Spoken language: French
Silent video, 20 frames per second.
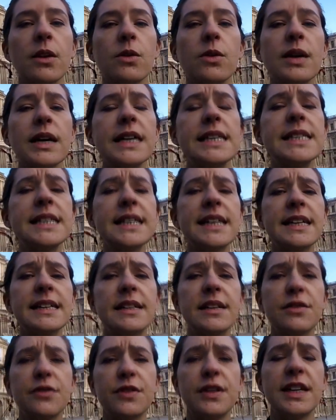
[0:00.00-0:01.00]
Donc essayez
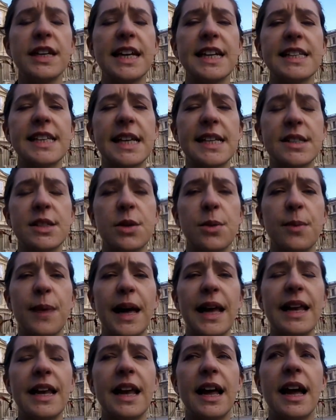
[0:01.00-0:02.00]
de définir cette
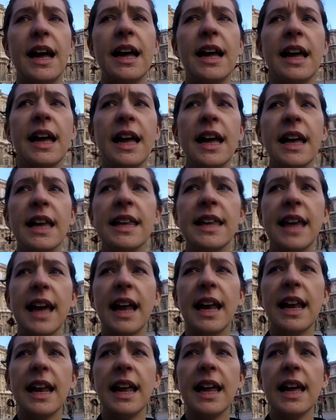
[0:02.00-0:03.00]
semaine
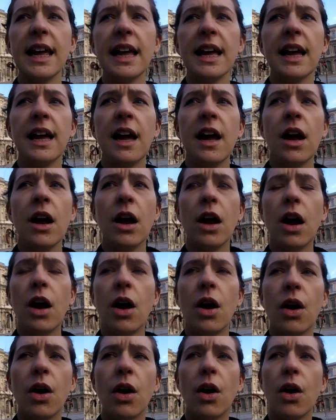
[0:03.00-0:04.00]
quel est
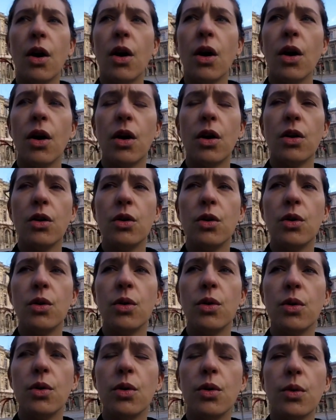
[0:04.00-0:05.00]

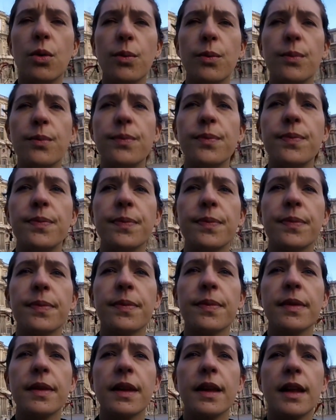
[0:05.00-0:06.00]
hum,
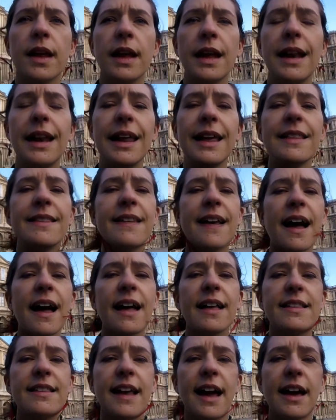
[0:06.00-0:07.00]
l'état
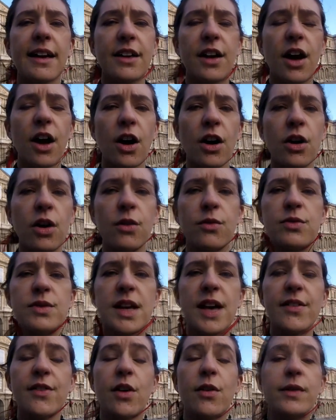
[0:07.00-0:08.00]
intérieur que
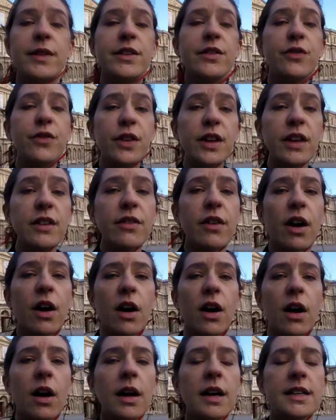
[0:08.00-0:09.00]
vous avez envie de
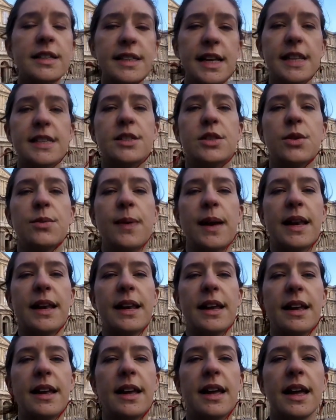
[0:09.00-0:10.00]
vivre cette
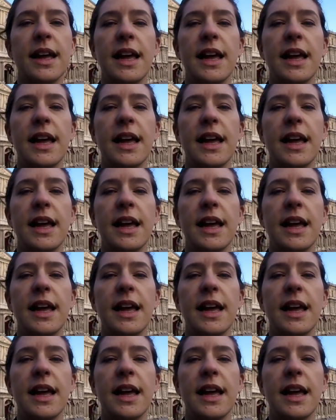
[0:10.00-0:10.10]
semaine.